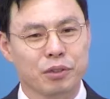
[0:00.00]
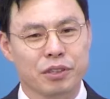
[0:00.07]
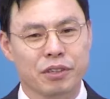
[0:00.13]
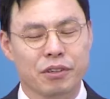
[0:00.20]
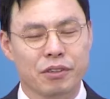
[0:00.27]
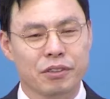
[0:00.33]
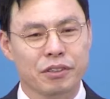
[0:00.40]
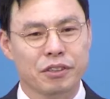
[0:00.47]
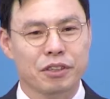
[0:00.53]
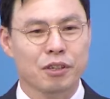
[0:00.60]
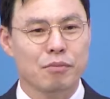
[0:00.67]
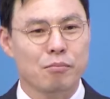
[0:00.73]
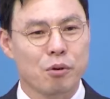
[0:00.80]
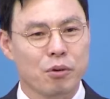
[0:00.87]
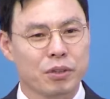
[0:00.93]
또
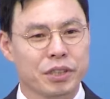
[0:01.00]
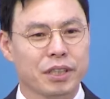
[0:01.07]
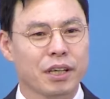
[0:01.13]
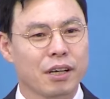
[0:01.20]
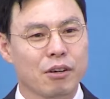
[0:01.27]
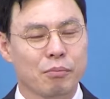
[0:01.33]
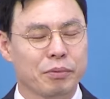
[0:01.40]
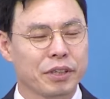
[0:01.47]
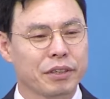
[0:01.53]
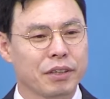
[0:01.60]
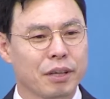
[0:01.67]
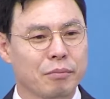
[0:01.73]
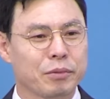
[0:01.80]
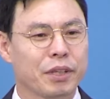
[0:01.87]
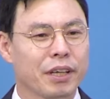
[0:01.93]
트렁크처럼 목재가 없기
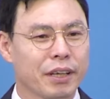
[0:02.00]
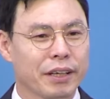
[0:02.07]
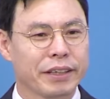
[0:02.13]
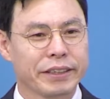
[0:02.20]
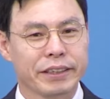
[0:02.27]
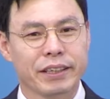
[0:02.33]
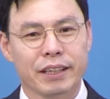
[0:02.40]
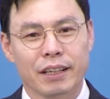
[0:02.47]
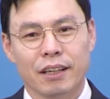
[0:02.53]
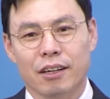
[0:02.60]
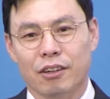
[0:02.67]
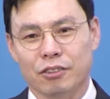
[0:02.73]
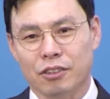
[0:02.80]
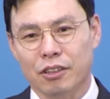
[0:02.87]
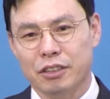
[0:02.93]
때문에
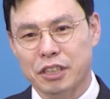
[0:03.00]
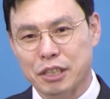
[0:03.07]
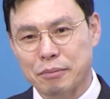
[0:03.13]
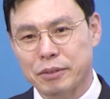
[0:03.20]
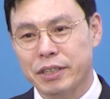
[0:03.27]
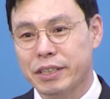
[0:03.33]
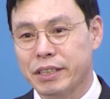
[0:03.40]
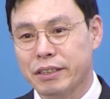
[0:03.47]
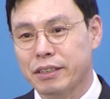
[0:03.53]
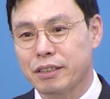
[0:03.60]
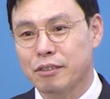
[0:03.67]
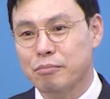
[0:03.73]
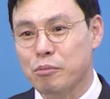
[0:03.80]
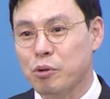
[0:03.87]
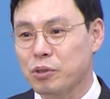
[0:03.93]
어떤 집을
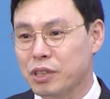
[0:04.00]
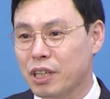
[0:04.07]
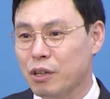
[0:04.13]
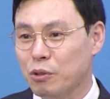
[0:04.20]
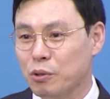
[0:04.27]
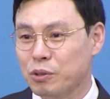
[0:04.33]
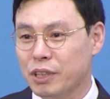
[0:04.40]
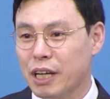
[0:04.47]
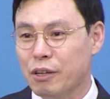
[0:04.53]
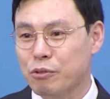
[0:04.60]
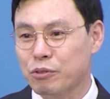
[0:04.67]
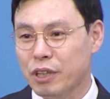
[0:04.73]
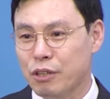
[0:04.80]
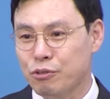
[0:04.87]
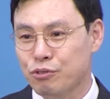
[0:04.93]
짓는 목재로도
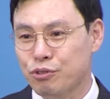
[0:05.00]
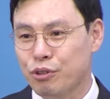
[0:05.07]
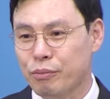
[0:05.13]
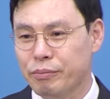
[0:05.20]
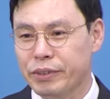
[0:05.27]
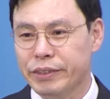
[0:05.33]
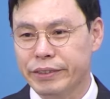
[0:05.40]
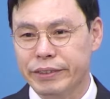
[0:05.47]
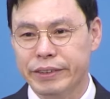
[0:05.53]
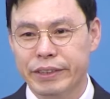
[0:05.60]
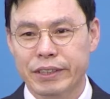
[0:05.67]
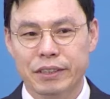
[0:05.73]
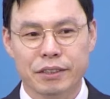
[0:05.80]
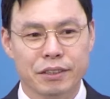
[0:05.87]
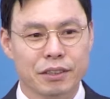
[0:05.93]
사용될 수 없는
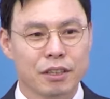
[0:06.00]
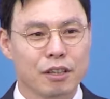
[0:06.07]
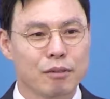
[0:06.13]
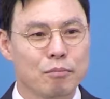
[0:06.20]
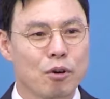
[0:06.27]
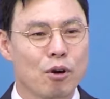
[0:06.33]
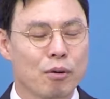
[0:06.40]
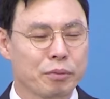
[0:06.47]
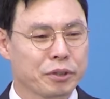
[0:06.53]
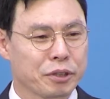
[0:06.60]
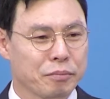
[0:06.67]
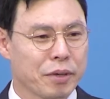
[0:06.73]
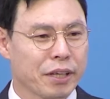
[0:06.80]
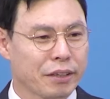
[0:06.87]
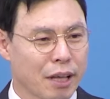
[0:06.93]

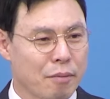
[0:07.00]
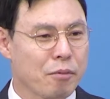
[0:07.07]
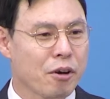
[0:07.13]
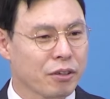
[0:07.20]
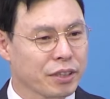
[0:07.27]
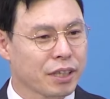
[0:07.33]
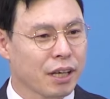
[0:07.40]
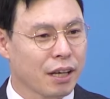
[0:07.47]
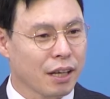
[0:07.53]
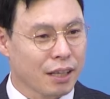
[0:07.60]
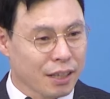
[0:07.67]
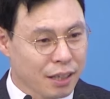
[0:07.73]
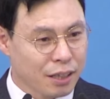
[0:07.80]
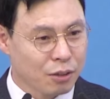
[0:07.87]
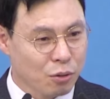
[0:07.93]
쓸모없음의
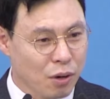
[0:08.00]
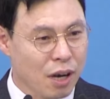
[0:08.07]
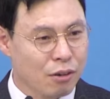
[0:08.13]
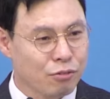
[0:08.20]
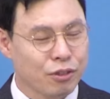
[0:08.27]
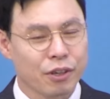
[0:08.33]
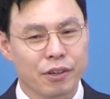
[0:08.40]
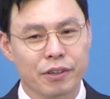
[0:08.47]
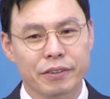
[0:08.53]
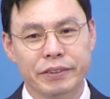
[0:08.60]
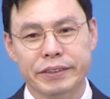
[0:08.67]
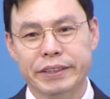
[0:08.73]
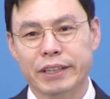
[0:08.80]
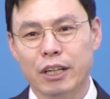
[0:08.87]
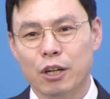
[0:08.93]
대명사이기도
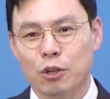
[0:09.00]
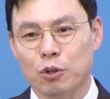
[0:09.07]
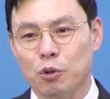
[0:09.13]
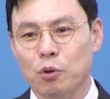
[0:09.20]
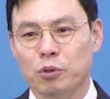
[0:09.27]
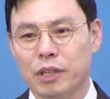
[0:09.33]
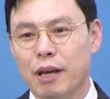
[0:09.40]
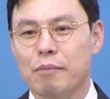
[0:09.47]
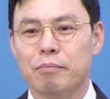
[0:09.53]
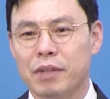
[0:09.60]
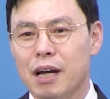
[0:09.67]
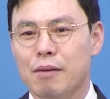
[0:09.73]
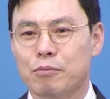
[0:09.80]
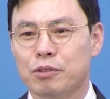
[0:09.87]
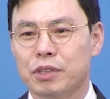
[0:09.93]
하고요.
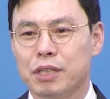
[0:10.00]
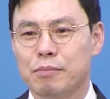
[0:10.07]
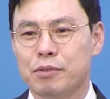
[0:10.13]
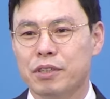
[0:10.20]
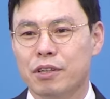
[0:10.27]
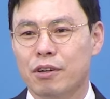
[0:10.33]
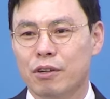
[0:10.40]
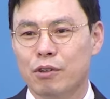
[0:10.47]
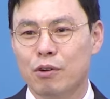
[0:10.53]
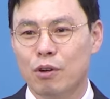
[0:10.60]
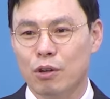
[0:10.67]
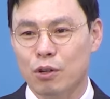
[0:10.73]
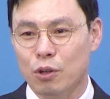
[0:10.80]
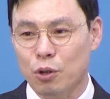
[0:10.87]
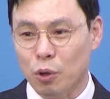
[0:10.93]
로뎀나무
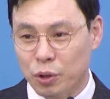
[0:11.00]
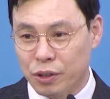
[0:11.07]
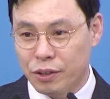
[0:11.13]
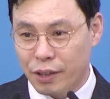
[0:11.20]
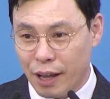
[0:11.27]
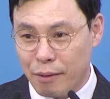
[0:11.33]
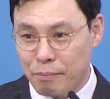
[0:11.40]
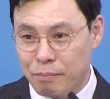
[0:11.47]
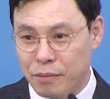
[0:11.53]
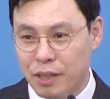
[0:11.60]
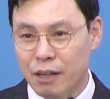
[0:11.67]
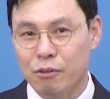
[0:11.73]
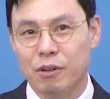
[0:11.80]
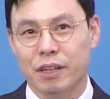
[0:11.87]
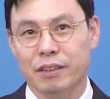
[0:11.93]
히브리어로
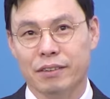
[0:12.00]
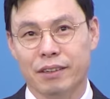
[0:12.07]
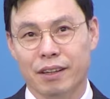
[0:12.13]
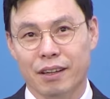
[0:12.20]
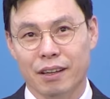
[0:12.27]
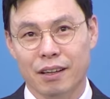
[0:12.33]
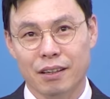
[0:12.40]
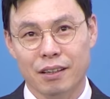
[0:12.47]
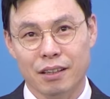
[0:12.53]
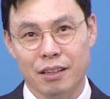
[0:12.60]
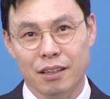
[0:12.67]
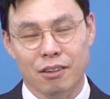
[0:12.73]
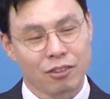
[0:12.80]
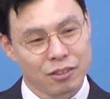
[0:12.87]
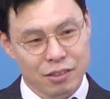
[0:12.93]
로템이라고 하는데
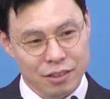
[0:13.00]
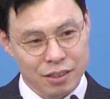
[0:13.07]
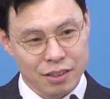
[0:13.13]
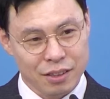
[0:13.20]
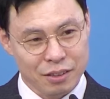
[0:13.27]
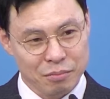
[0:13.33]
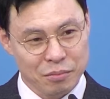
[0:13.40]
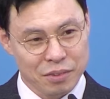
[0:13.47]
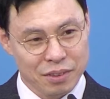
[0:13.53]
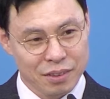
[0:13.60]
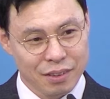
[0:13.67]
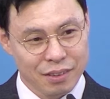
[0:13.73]
이런 뜻이 있습니다.